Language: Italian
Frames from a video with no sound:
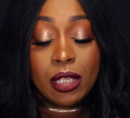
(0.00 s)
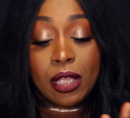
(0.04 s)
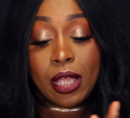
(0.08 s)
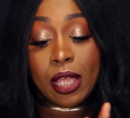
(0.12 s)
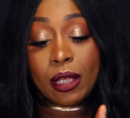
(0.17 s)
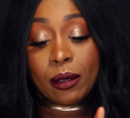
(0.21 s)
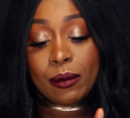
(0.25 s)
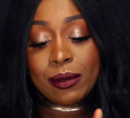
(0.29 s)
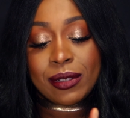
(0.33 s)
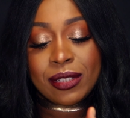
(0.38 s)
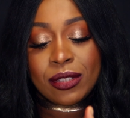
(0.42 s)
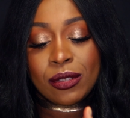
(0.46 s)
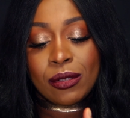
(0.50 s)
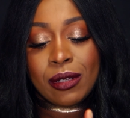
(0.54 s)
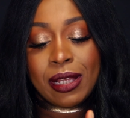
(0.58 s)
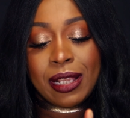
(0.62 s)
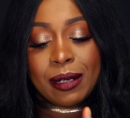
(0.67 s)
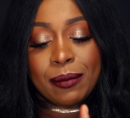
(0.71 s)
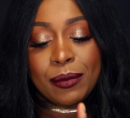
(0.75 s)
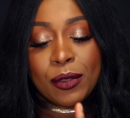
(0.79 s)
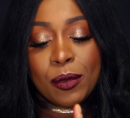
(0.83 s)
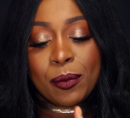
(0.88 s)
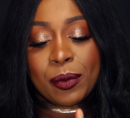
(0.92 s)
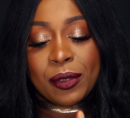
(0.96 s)
e questo è
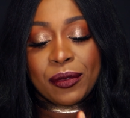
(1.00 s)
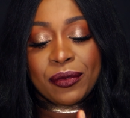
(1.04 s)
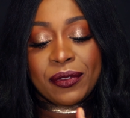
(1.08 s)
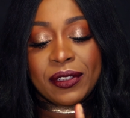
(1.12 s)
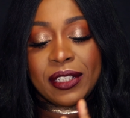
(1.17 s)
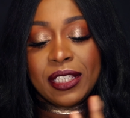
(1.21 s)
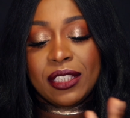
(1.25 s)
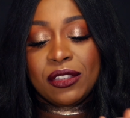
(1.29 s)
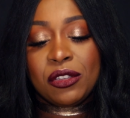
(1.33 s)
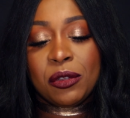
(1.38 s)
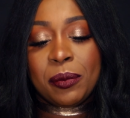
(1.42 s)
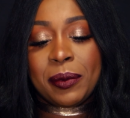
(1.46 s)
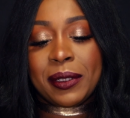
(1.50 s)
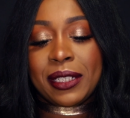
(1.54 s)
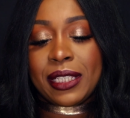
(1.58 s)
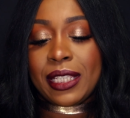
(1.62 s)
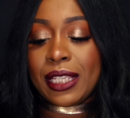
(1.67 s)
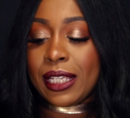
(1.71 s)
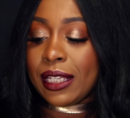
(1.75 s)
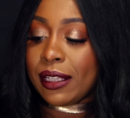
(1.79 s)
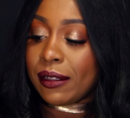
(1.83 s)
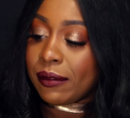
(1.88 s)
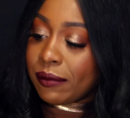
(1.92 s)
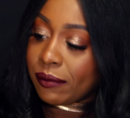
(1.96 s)
il mio preferito
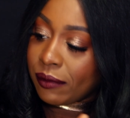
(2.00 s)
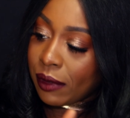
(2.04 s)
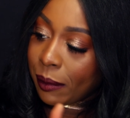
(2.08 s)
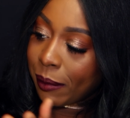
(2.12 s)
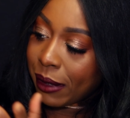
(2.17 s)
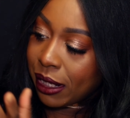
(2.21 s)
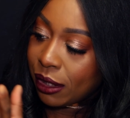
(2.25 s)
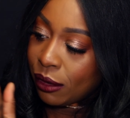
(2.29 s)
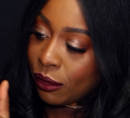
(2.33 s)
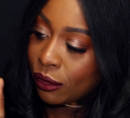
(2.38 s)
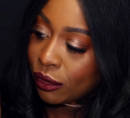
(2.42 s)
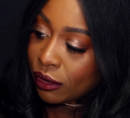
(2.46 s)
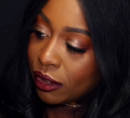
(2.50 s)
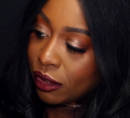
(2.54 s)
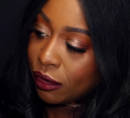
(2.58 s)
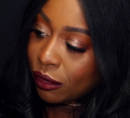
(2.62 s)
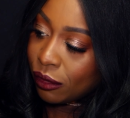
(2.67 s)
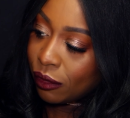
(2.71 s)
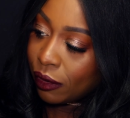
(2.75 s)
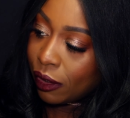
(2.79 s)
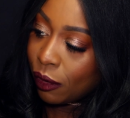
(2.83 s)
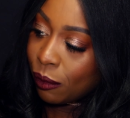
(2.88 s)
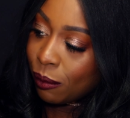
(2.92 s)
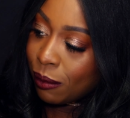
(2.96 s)
perché vabbè loro
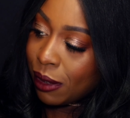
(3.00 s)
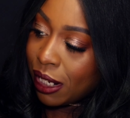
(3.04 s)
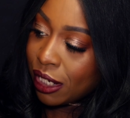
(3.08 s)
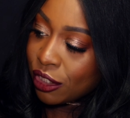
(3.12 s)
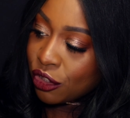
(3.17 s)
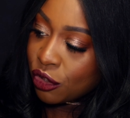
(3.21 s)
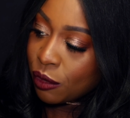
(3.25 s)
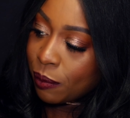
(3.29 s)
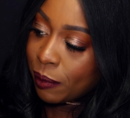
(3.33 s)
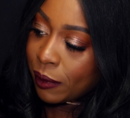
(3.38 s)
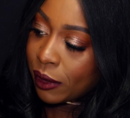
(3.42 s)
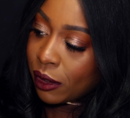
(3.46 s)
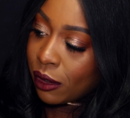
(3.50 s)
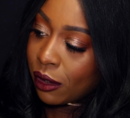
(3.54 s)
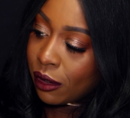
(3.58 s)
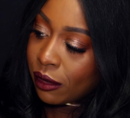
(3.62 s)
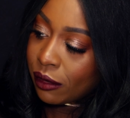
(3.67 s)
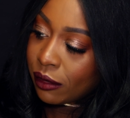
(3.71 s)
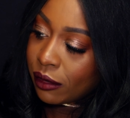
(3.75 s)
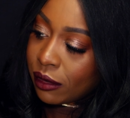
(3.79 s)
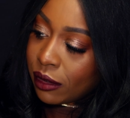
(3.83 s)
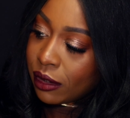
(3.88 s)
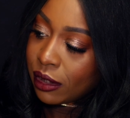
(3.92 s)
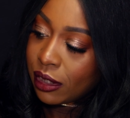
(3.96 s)
dicono che è un blush però
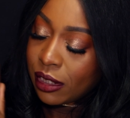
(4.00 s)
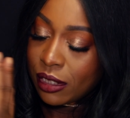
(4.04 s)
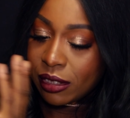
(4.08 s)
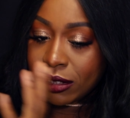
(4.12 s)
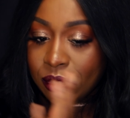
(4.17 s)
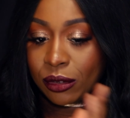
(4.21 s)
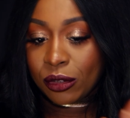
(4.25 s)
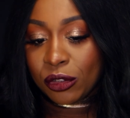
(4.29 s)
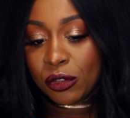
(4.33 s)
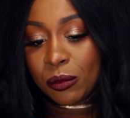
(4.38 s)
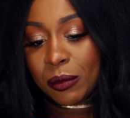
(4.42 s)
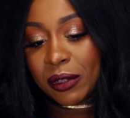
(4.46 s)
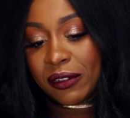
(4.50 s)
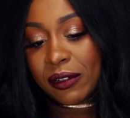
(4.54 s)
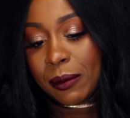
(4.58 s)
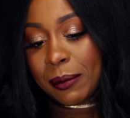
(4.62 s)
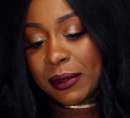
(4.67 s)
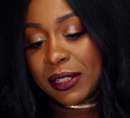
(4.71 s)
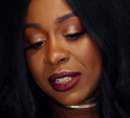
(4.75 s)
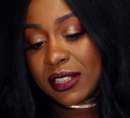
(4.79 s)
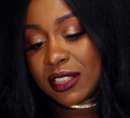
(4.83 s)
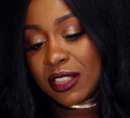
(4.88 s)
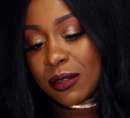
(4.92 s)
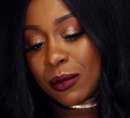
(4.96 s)
secondo me va
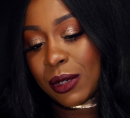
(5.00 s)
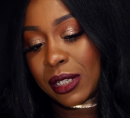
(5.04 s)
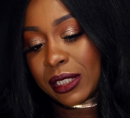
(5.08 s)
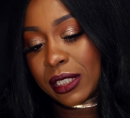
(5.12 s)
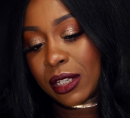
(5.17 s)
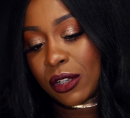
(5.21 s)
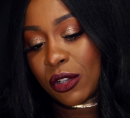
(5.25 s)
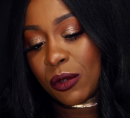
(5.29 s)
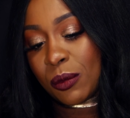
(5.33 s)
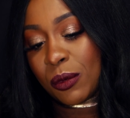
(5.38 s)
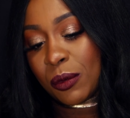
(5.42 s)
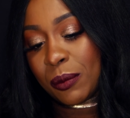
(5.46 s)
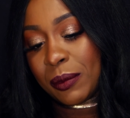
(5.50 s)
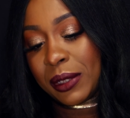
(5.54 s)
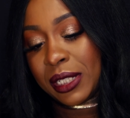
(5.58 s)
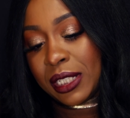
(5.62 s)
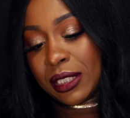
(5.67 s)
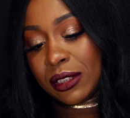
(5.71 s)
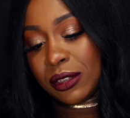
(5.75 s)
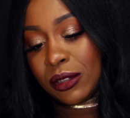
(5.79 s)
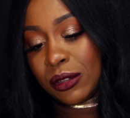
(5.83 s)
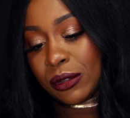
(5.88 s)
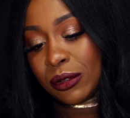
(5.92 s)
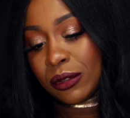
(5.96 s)
benissimo anche come
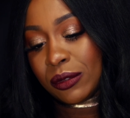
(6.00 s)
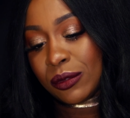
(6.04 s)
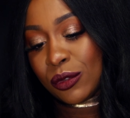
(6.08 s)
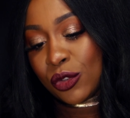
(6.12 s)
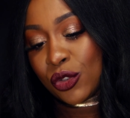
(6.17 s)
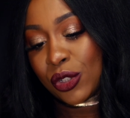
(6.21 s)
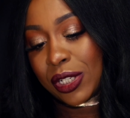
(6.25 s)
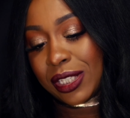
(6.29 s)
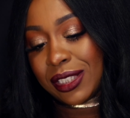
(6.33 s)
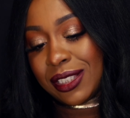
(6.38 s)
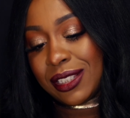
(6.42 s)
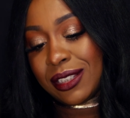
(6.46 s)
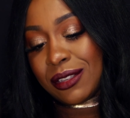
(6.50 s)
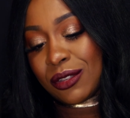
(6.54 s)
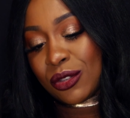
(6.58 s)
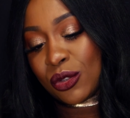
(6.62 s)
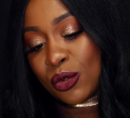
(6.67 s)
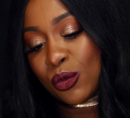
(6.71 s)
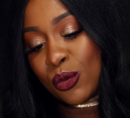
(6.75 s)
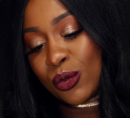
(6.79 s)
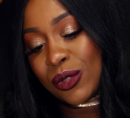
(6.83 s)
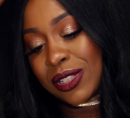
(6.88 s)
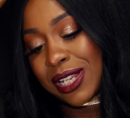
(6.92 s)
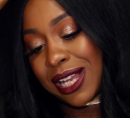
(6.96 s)
ombretto cioè
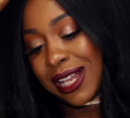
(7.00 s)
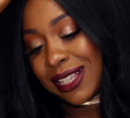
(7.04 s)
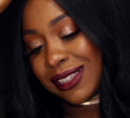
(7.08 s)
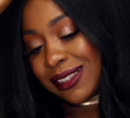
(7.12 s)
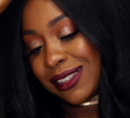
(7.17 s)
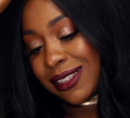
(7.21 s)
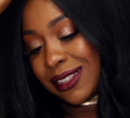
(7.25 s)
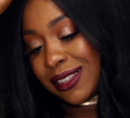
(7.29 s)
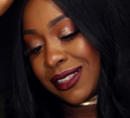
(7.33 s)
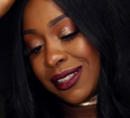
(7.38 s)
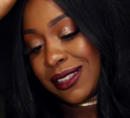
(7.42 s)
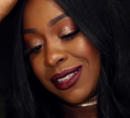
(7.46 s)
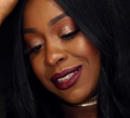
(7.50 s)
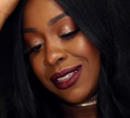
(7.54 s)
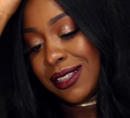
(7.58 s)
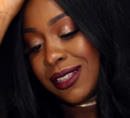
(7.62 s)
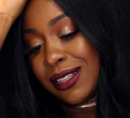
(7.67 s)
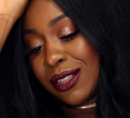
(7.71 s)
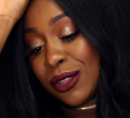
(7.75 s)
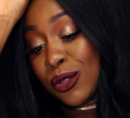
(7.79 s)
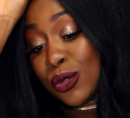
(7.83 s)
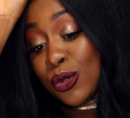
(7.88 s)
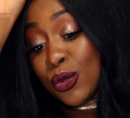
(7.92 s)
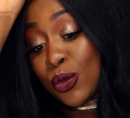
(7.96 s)
scusate
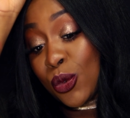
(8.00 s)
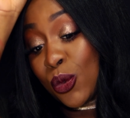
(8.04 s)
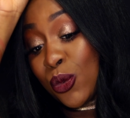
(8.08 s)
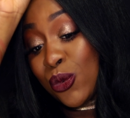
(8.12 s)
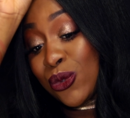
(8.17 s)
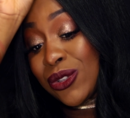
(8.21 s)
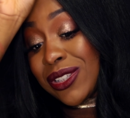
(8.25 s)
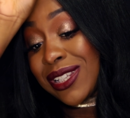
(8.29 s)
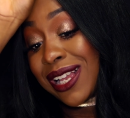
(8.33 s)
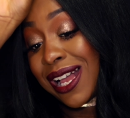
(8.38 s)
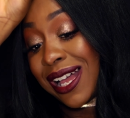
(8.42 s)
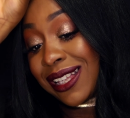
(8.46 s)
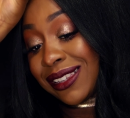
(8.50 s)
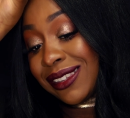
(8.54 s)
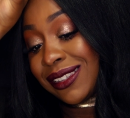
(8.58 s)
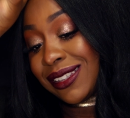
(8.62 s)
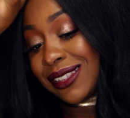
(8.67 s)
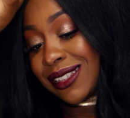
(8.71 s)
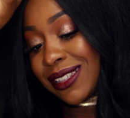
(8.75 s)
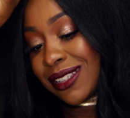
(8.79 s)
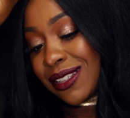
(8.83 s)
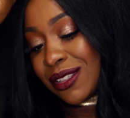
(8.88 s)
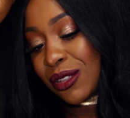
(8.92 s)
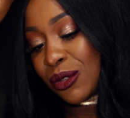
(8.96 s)

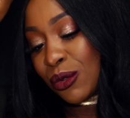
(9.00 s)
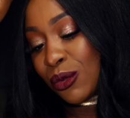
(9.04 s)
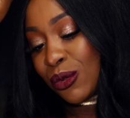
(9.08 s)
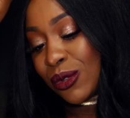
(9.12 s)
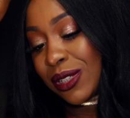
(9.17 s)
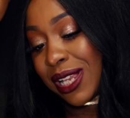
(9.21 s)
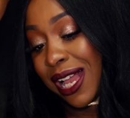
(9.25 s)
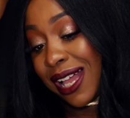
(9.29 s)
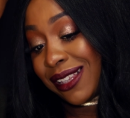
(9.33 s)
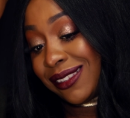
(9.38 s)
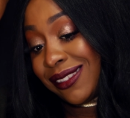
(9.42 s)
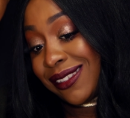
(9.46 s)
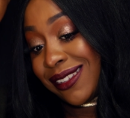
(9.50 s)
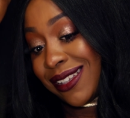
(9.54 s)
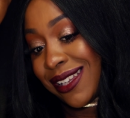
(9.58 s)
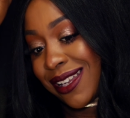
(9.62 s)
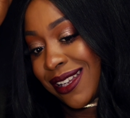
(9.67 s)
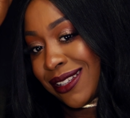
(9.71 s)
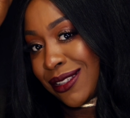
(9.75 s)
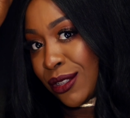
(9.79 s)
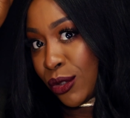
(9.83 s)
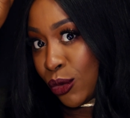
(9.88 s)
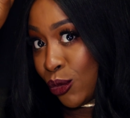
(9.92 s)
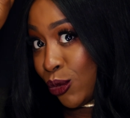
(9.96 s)
Scusate,
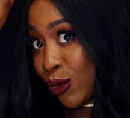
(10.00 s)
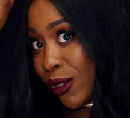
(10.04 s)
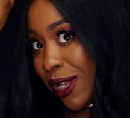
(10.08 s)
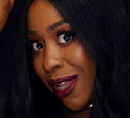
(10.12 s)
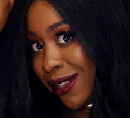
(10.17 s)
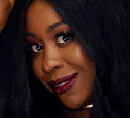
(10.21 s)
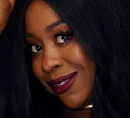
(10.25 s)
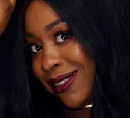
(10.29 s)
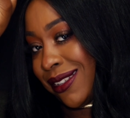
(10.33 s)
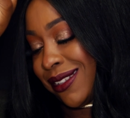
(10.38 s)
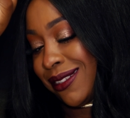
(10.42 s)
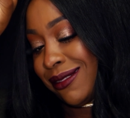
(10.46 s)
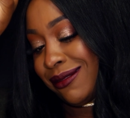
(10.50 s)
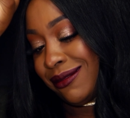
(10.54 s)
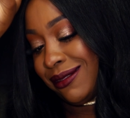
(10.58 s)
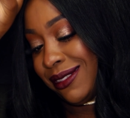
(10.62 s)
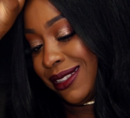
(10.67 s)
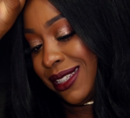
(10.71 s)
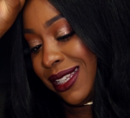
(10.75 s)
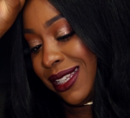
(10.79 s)
scusate, eh, scusate.